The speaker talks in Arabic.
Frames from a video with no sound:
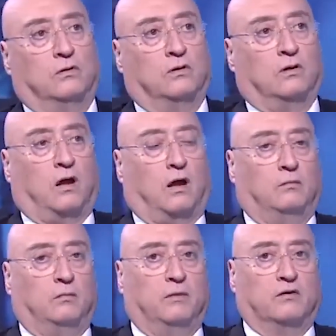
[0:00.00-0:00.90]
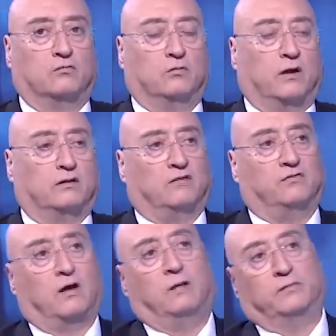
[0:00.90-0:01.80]
آه، عم يمارسوا ضغط على
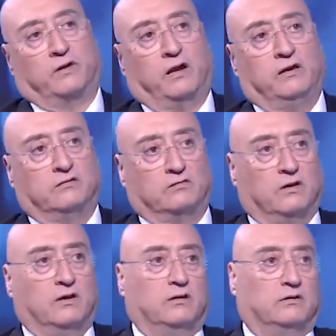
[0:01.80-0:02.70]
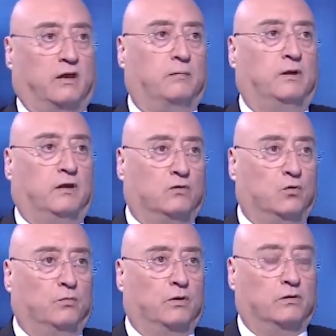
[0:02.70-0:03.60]
فخامه الرئيس تعمل
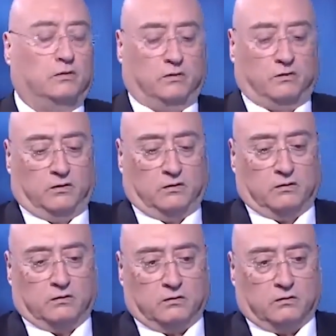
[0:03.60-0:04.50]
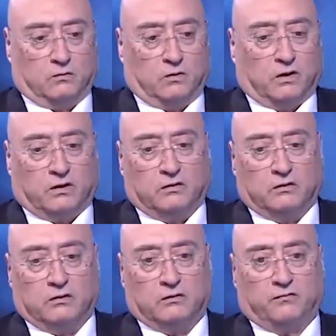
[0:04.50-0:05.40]
حكومه
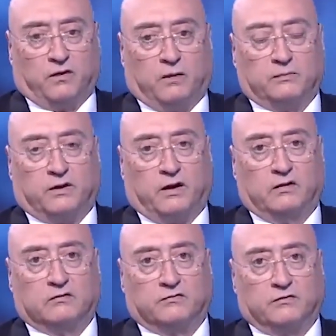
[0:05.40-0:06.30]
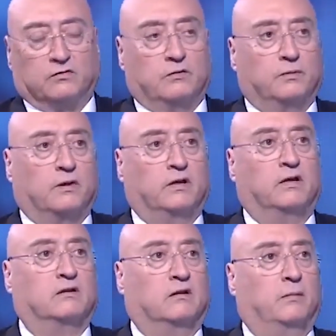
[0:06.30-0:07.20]
ولكن فخامه الرئيس فشل
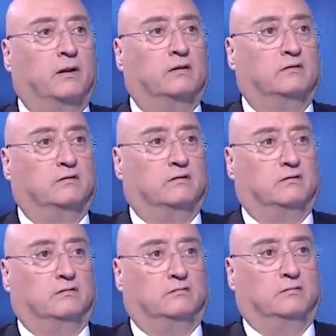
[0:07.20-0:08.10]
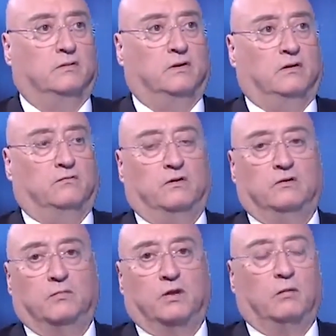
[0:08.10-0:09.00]
بقياده البلد
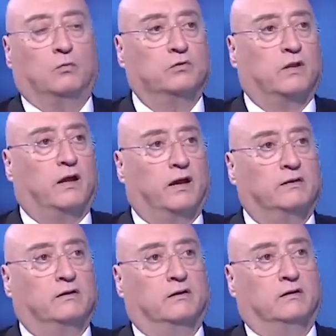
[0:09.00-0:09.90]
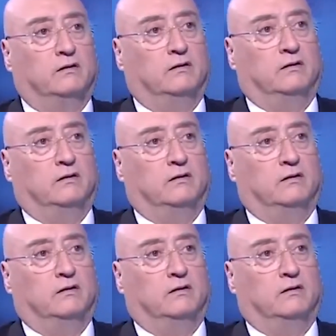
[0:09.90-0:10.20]
فمن هالمنطلق هذا